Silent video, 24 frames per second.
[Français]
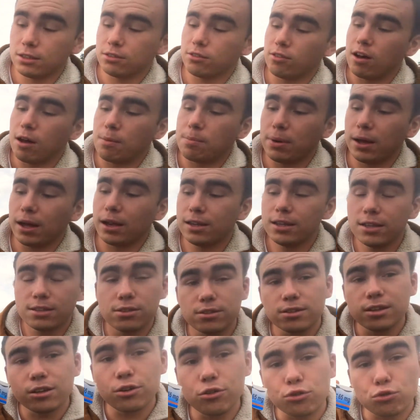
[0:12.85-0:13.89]
on va parler
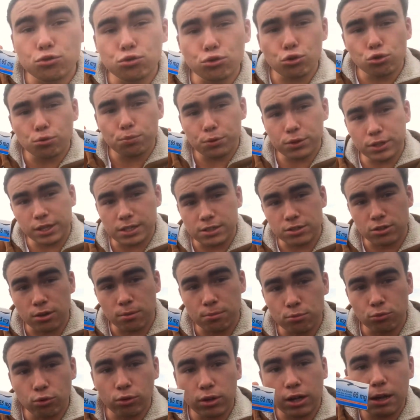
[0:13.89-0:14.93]
des durs de potassium.
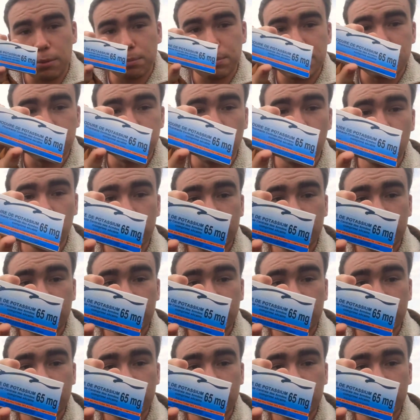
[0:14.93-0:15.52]
Donc, rapidement,